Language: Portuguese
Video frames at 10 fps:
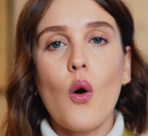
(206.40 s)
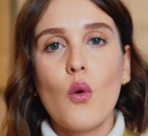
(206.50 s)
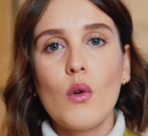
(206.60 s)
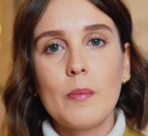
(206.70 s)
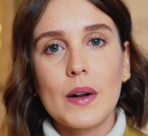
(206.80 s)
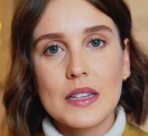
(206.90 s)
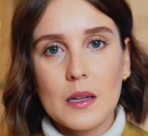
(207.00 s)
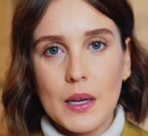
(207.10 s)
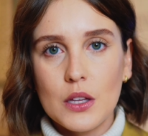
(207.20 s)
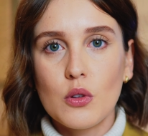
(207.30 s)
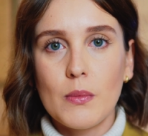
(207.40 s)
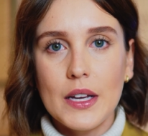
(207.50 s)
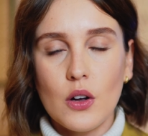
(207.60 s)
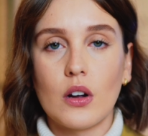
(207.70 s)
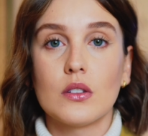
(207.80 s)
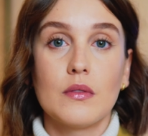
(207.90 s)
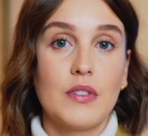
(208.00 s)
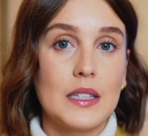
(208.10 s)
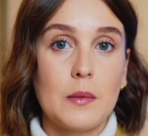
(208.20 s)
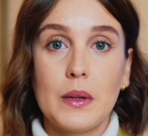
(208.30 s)
ou um apartamento maior.
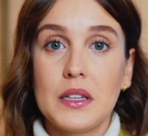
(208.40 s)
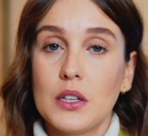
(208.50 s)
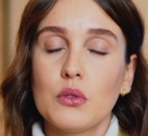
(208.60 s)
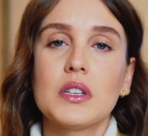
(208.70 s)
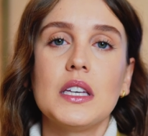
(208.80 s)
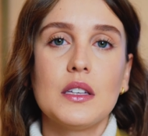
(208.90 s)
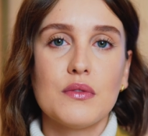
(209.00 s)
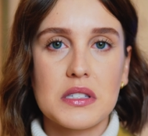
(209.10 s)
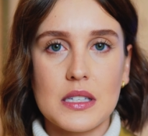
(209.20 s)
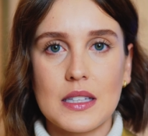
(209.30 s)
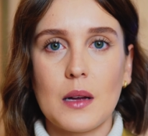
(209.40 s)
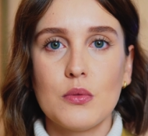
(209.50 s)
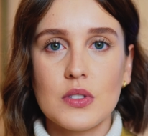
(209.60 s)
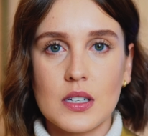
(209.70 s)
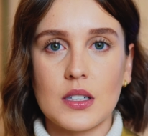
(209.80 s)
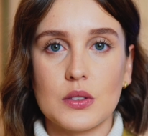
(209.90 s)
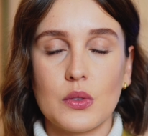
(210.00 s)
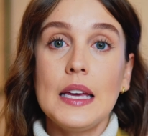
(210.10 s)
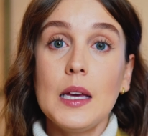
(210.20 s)
Vai depender do que, que você está buscando.